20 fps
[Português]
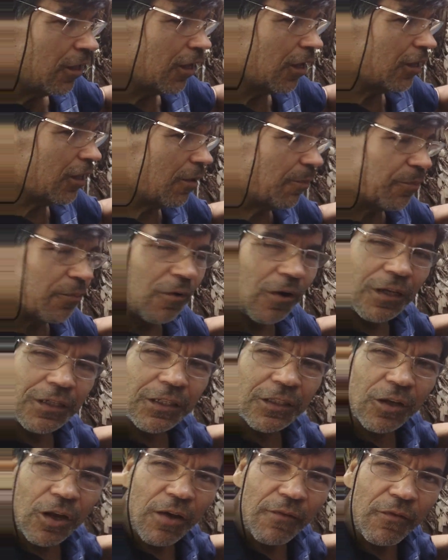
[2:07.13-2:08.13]
E
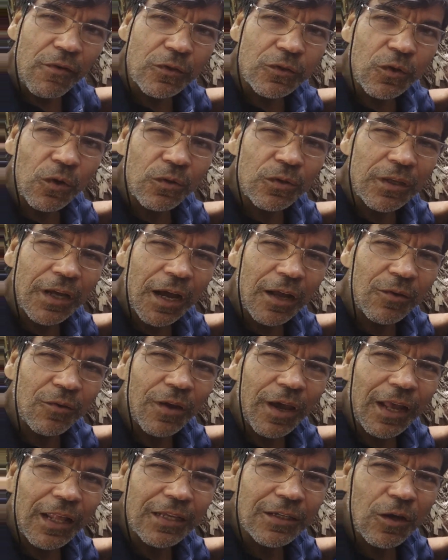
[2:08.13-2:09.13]
depois então eu vou
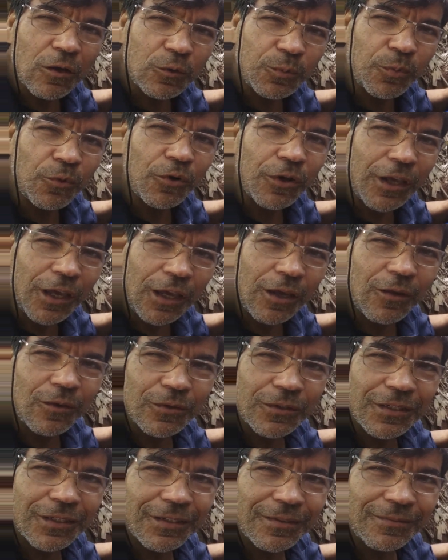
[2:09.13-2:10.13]
soltando eles aos
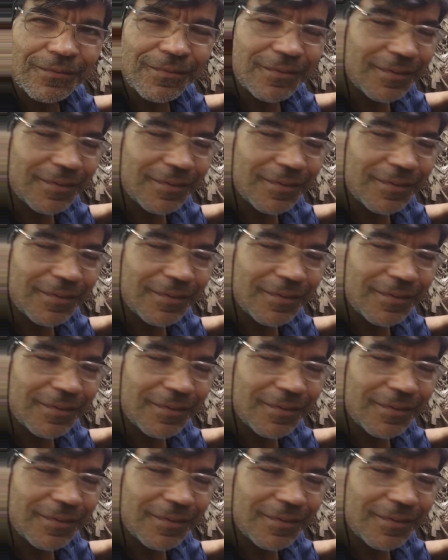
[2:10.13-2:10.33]
pouquinhos,